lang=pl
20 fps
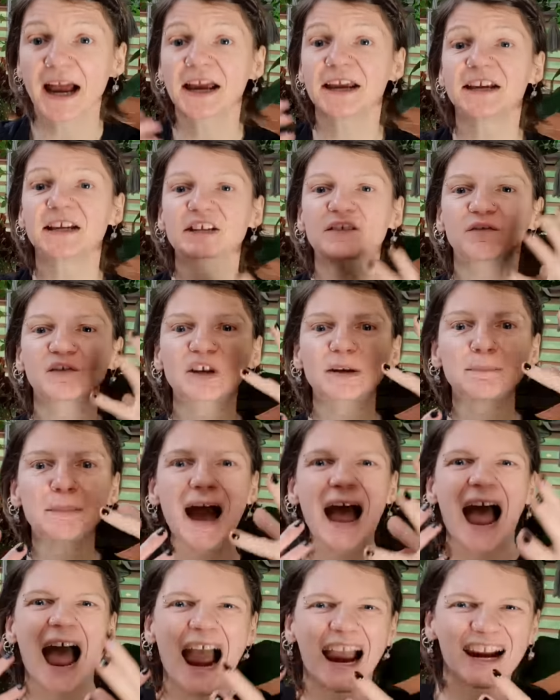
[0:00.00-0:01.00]
jest w tym
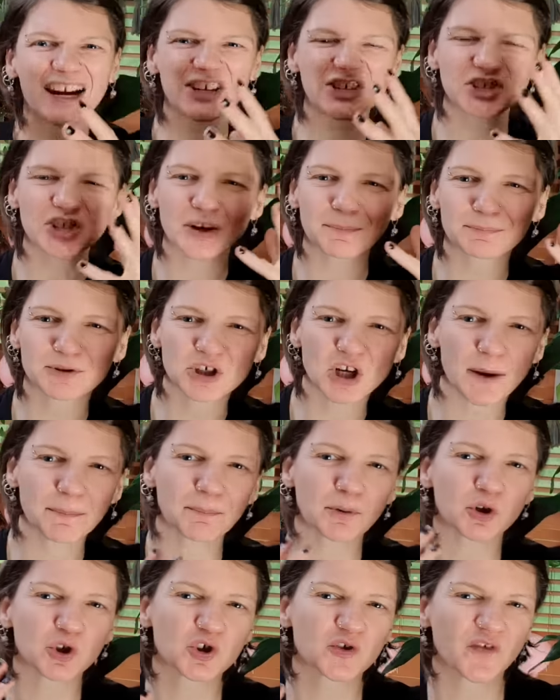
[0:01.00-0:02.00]
akcie
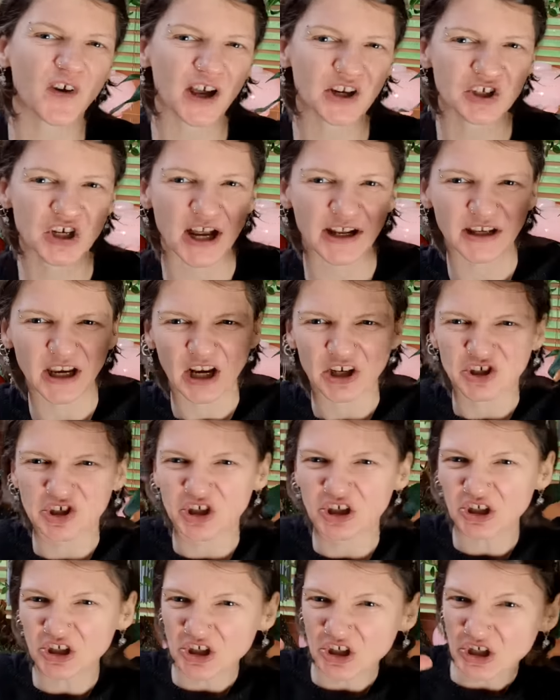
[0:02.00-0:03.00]
przepoczwarzania,
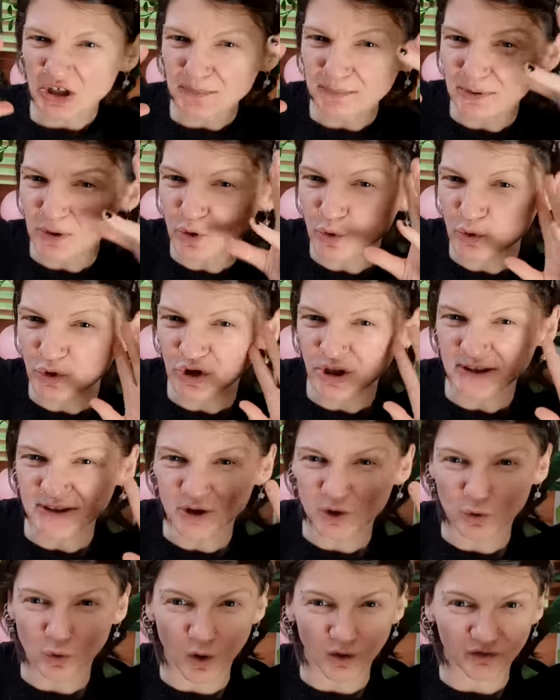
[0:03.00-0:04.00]
czyli niby już jest
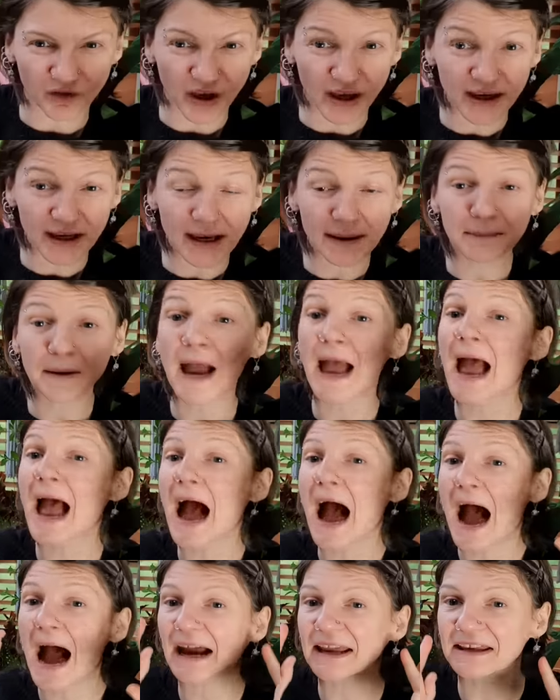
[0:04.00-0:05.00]
człowiekiem,
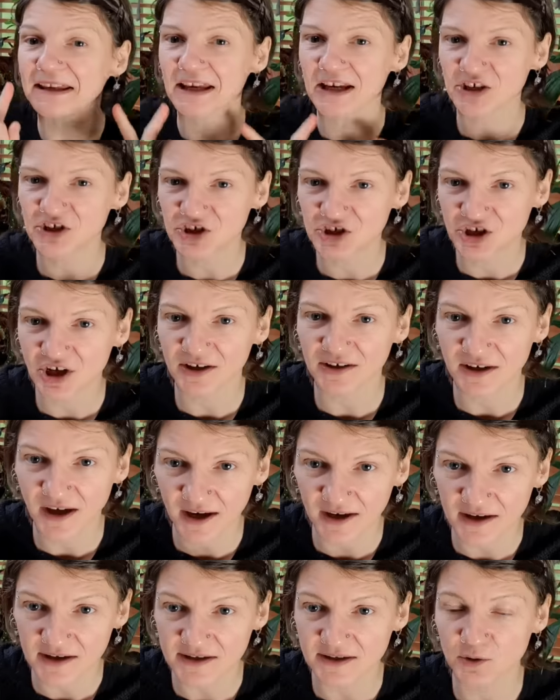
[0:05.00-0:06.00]
a jeszcze
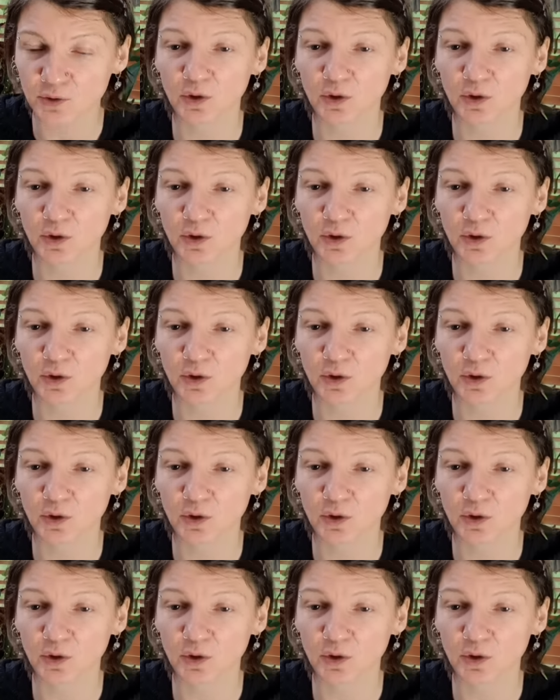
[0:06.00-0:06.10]
nie jest.